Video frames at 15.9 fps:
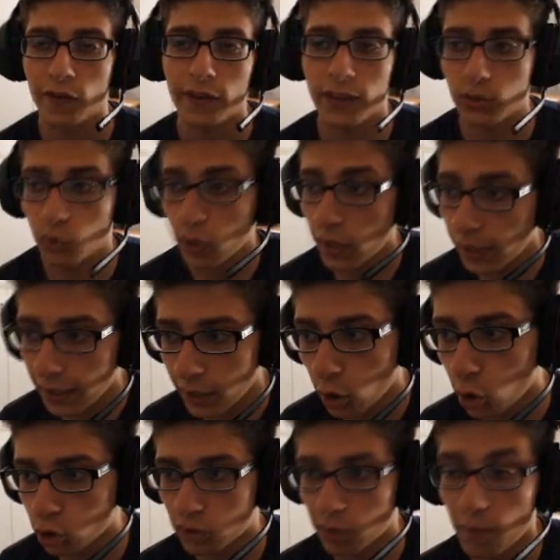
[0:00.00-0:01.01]
arrivato a scuola alle
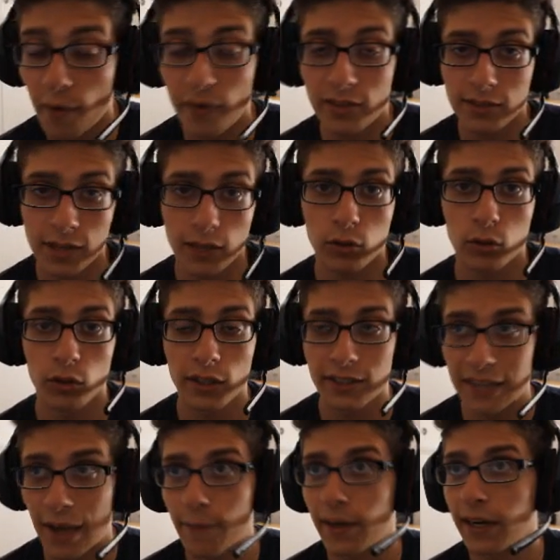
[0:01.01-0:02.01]
8, abbiamo iniziato
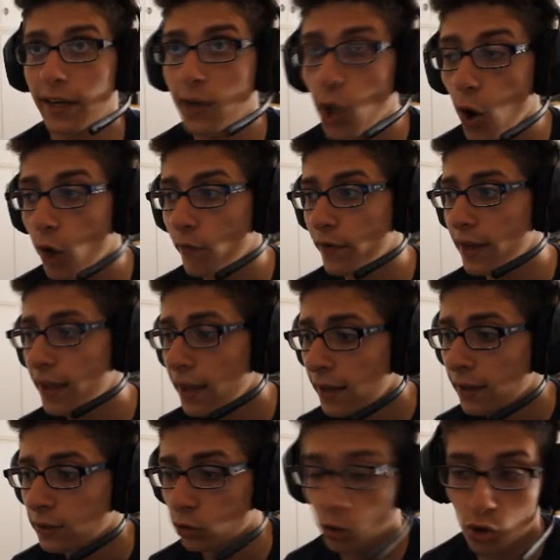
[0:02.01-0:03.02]
l'esame alle 9,
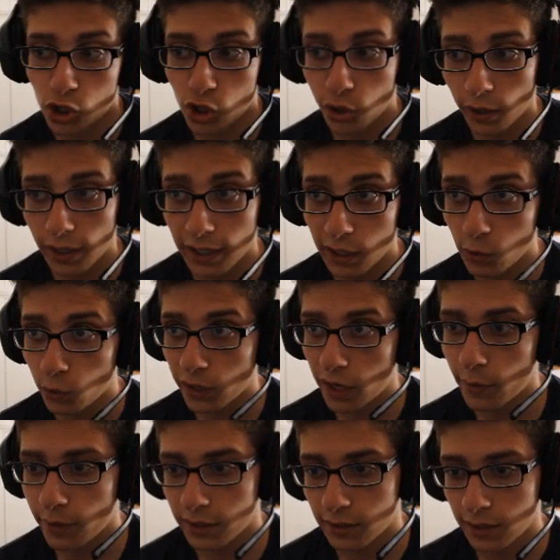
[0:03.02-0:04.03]
sono uscito alle
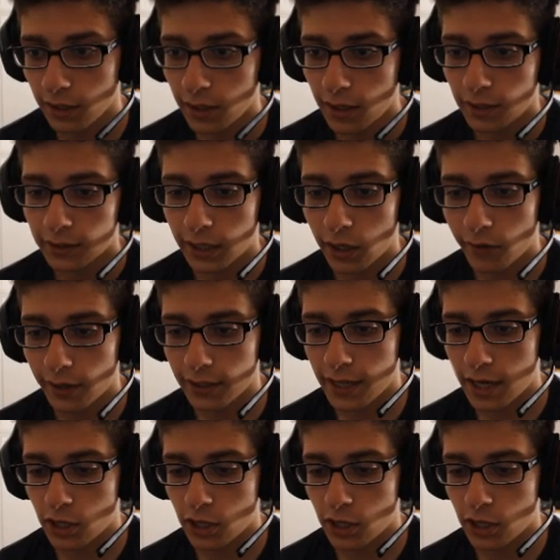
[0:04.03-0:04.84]
1, quindi dalle 9 alle